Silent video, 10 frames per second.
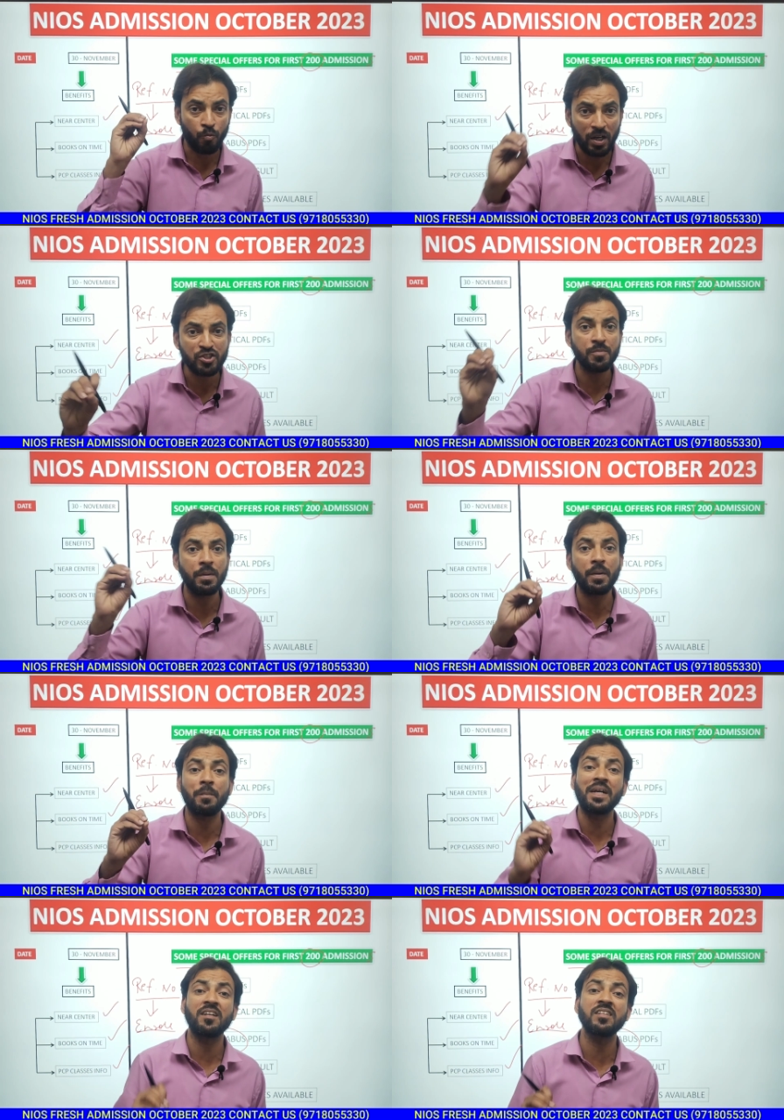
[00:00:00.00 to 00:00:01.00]
क्वेश्चन पेपर
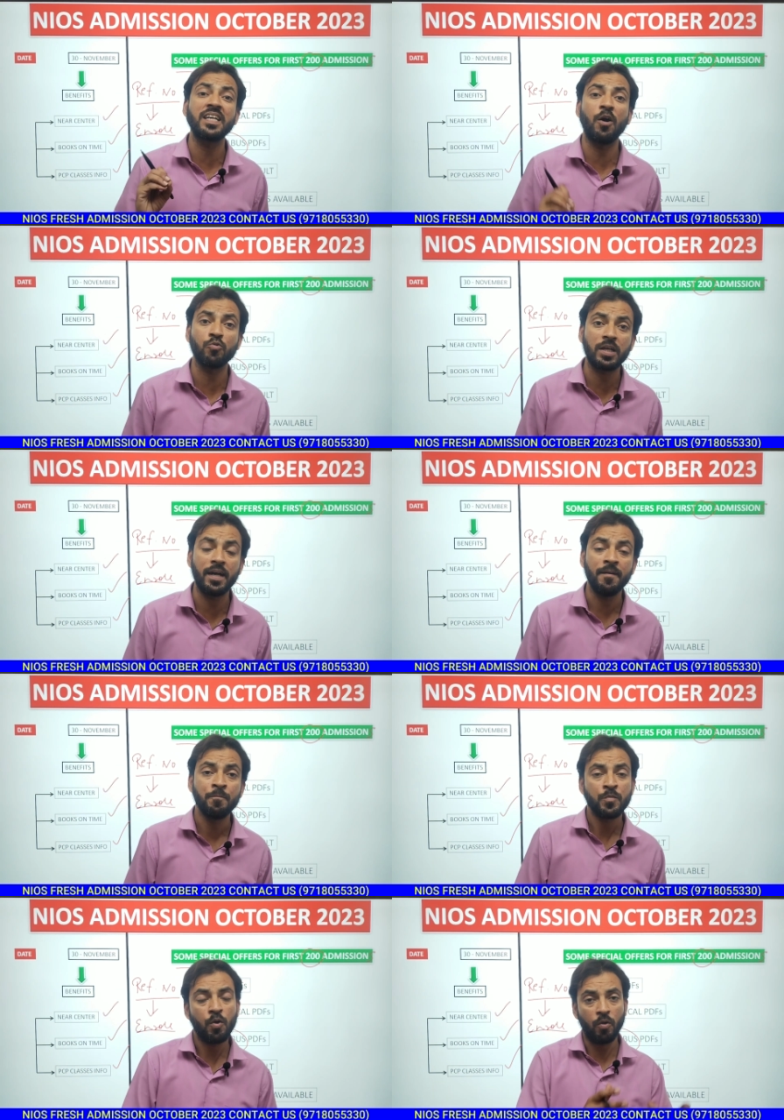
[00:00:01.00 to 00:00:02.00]
पैटर्न क्या होता है
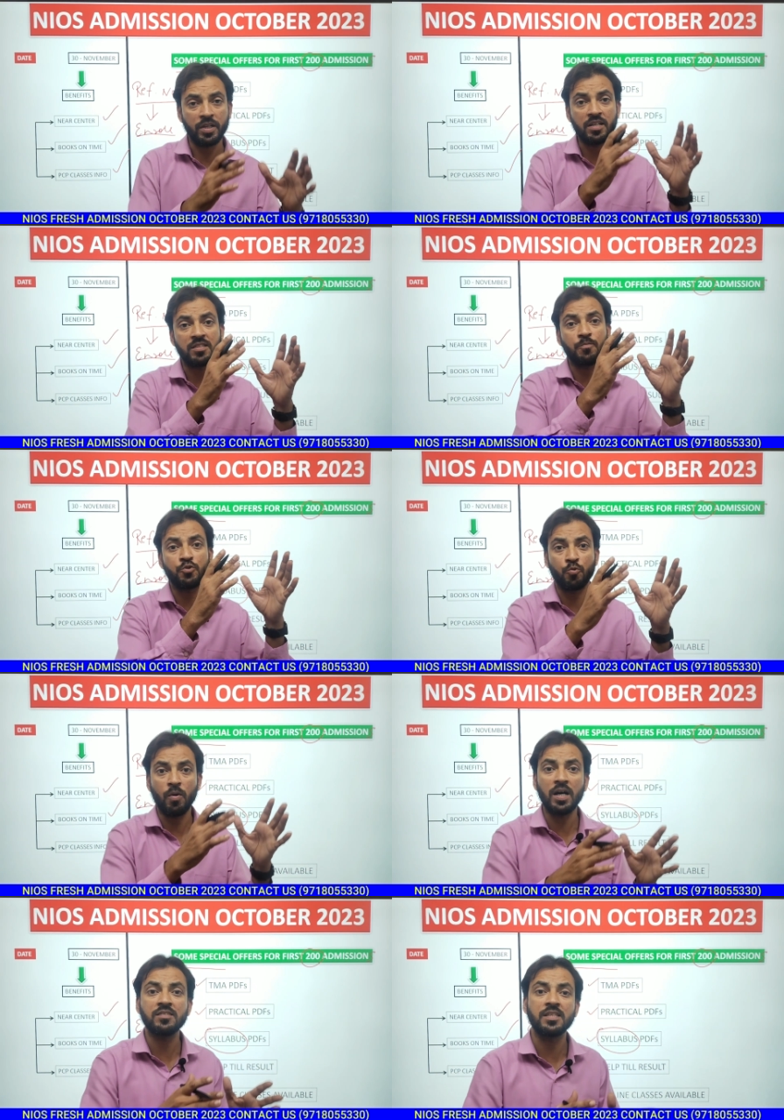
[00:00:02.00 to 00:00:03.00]
और ये सब
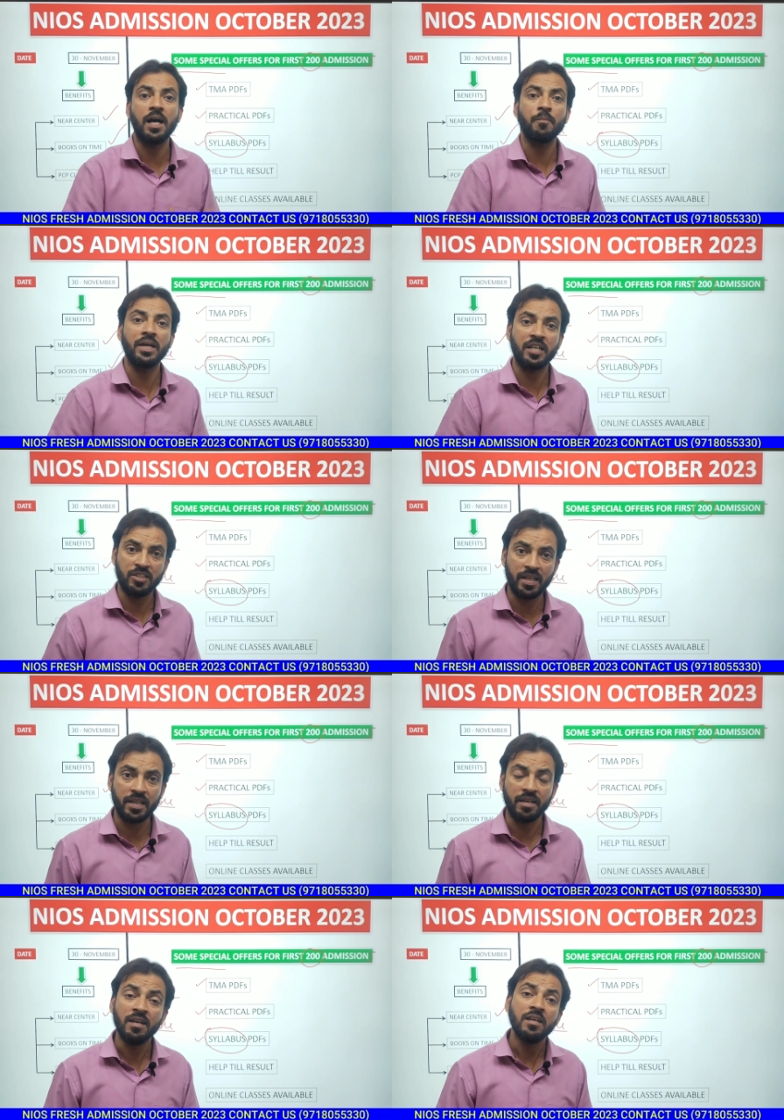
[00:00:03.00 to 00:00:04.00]
शुरुआत से आप लेके
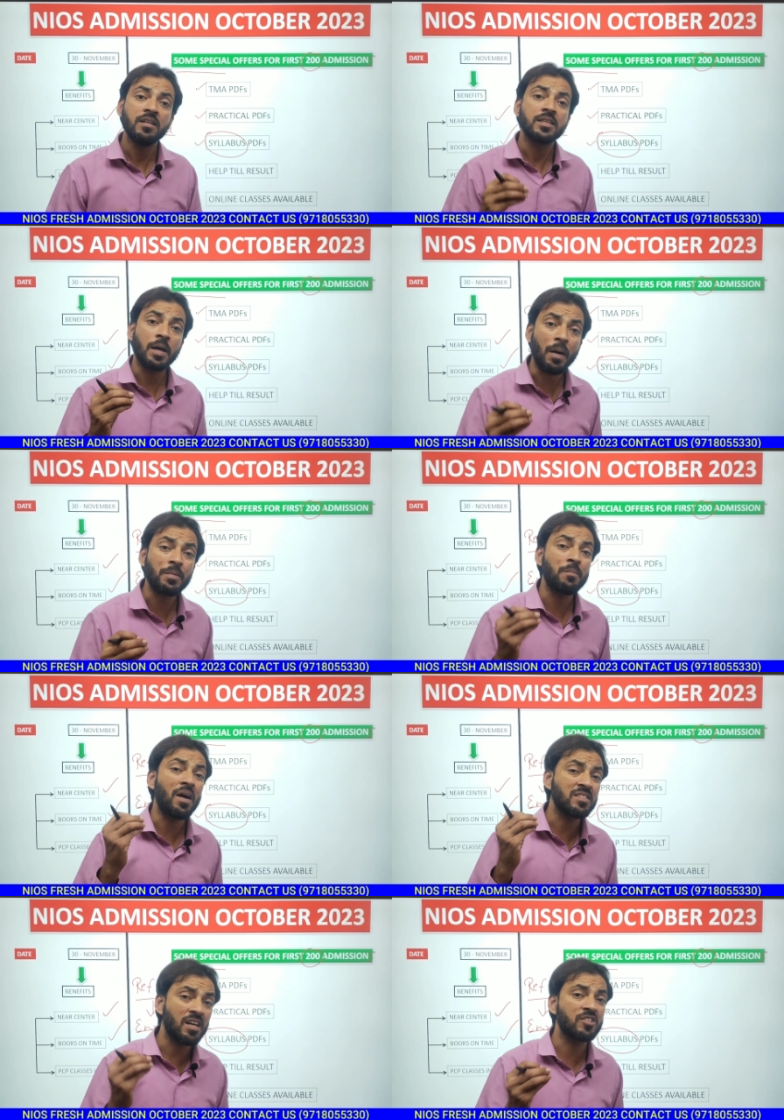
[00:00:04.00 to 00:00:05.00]
चलेंगे तब आपके
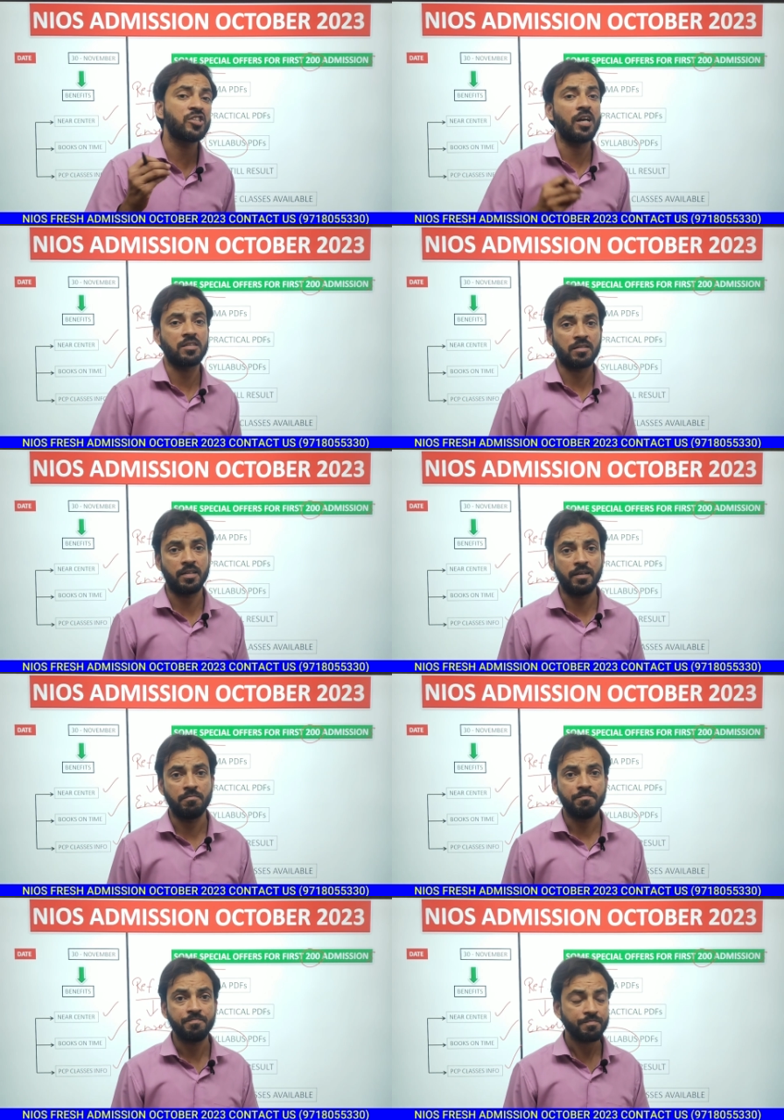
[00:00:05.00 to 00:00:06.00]
मार्क्स अच्छे आ सकते हैं